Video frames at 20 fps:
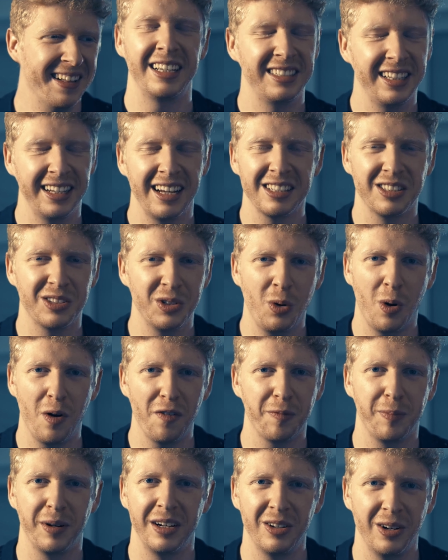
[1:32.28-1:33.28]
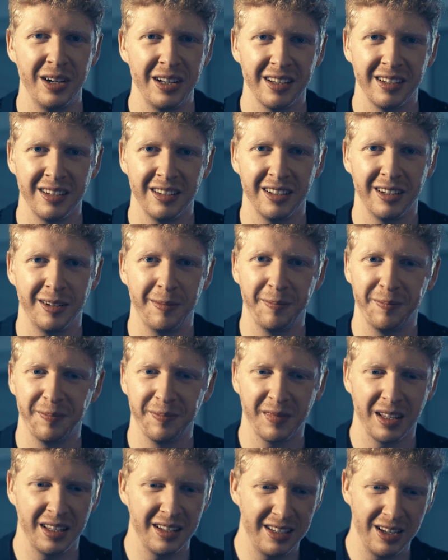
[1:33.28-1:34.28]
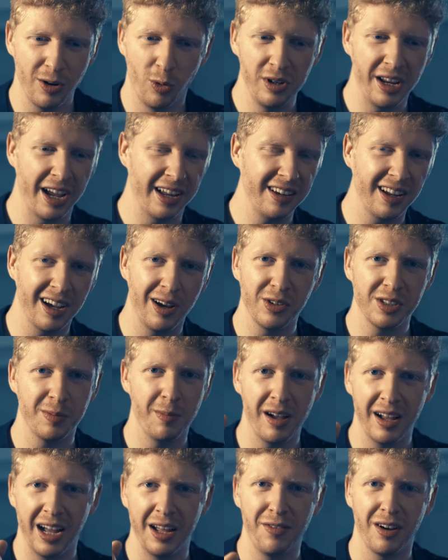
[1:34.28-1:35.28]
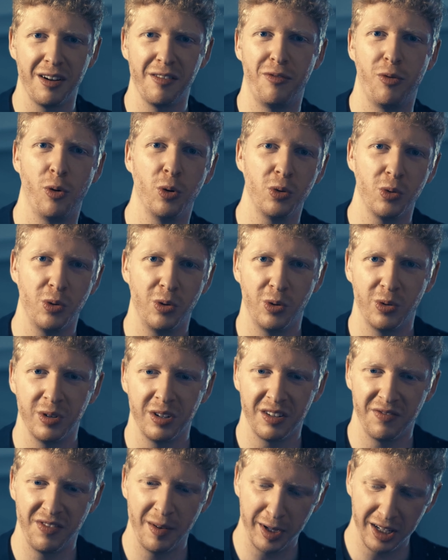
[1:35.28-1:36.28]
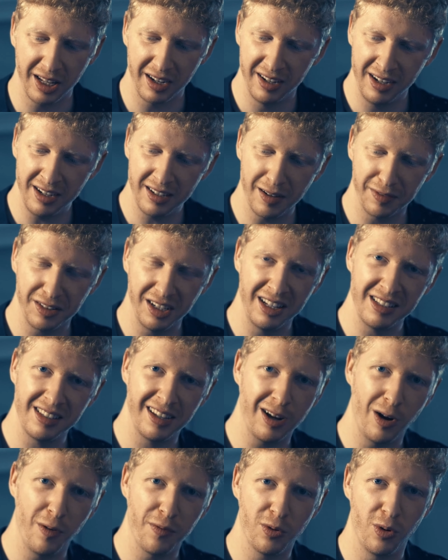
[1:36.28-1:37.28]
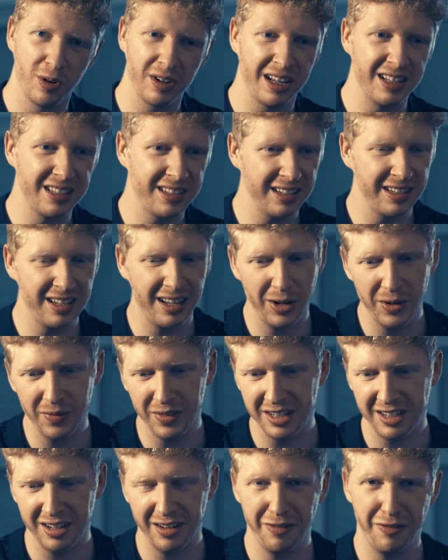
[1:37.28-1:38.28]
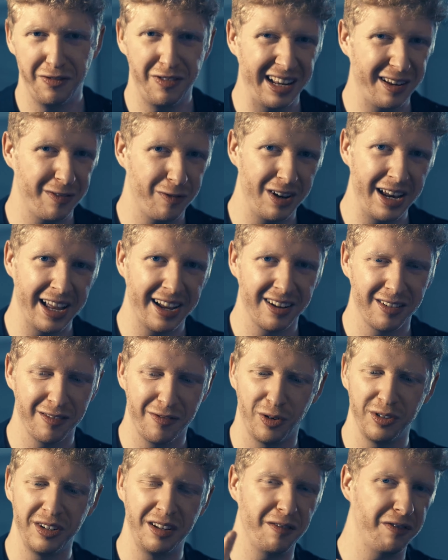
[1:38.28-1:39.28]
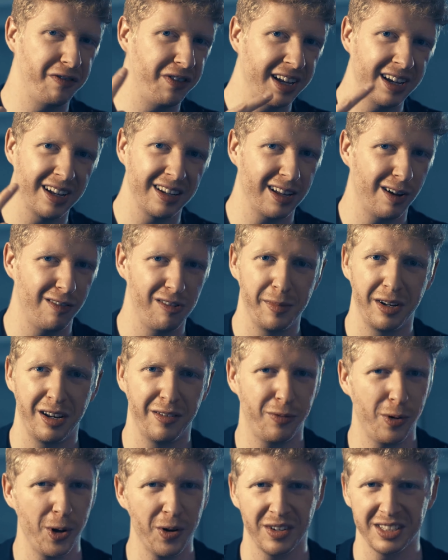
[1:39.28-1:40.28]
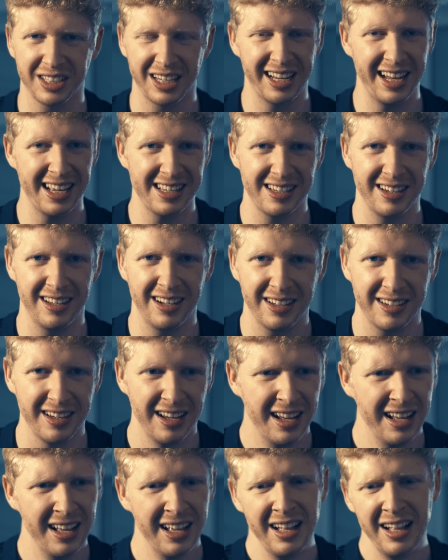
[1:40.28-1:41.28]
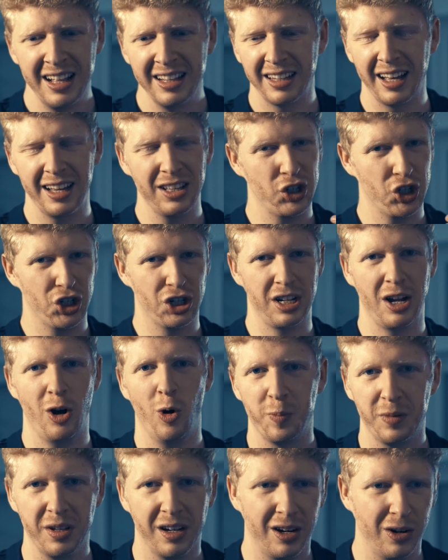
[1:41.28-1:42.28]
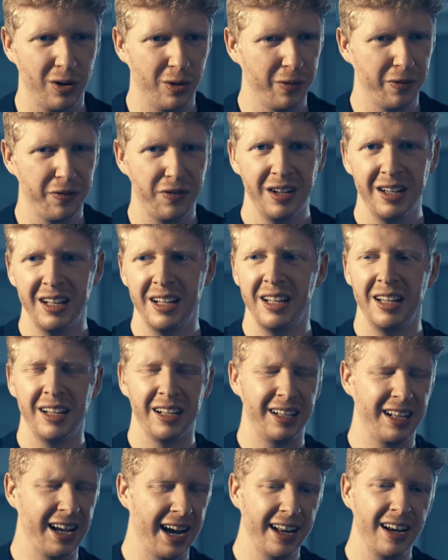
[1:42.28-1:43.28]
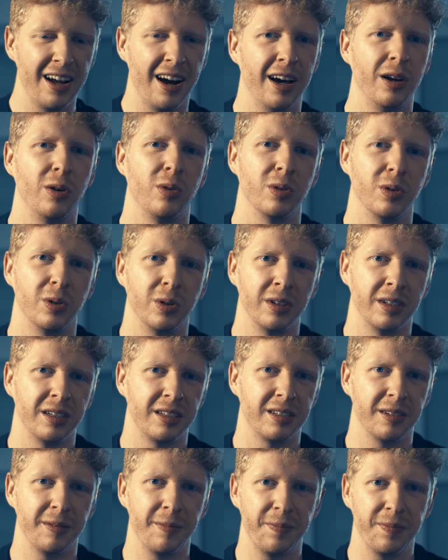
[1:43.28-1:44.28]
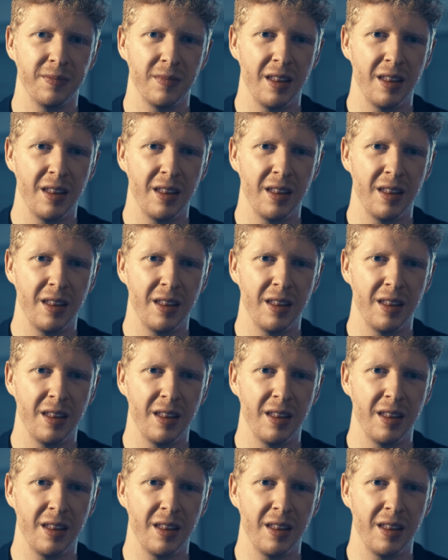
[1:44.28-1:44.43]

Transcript: Ich sehe das so oft bei Leuten, ähm, die holen ihr Handy raus, machen einfach ein Foto und wenn man dann hinten auf die Linse raufguckt, dann sind da irgendwelche Fettflecken von den Fingern drauf, wenn man da vorher irgendwas gegessen hat. Da ist Staub drauf, keine Ahnung. Und